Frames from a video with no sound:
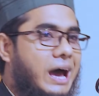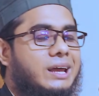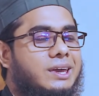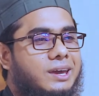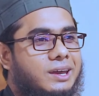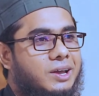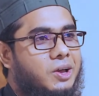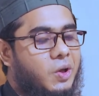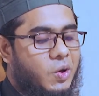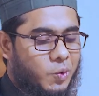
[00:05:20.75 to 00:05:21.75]
আর কি
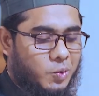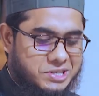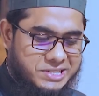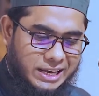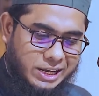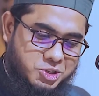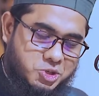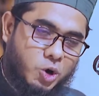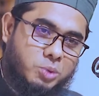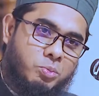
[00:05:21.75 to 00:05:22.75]
ওই ছেলের
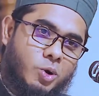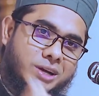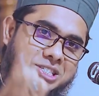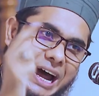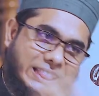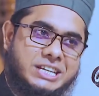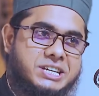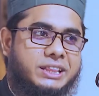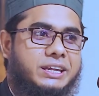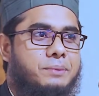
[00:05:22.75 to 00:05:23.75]
জন্মর সাথে
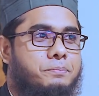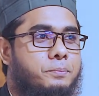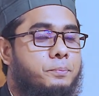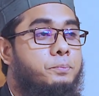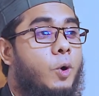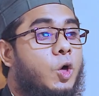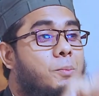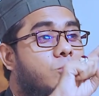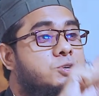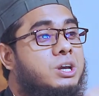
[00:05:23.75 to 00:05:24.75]
সাথে বড়
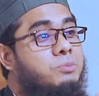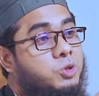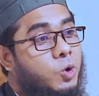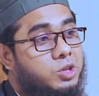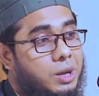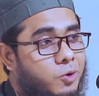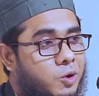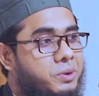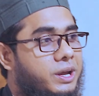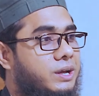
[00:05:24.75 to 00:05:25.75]
মানুষের মতো কথা
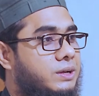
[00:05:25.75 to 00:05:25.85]
বলবে